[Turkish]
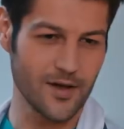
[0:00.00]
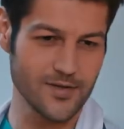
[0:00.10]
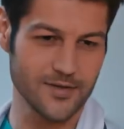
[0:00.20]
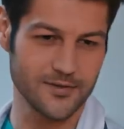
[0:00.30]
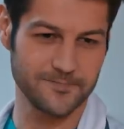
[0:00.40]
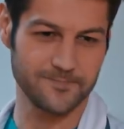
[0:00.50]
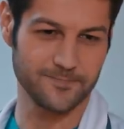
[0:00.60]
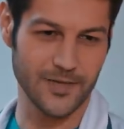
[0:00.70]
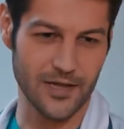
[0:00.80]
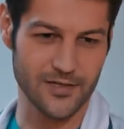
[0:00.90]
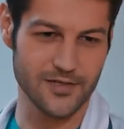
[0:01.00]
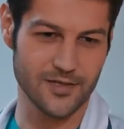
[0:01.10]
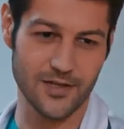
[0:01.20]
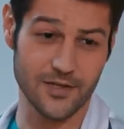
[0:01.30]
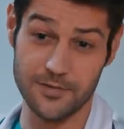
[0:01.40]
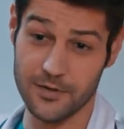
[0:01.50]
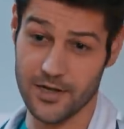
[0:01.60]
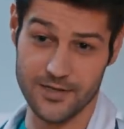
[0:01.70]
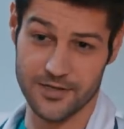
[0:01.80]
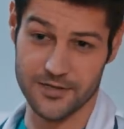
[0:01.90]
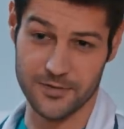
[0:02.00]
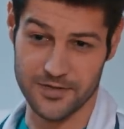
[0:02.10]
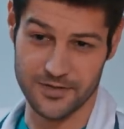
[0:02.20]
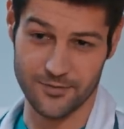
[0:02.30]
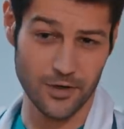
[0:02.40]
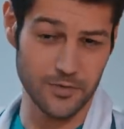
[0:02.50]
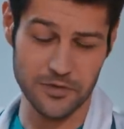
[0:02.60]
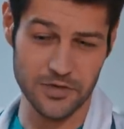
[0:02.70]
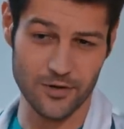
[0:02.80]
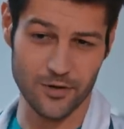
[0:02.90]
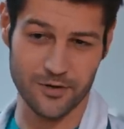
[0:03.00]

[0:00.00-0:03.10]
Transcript: Gaz. Yani şiddetli bir gaz sıkışması. Önemli bir şey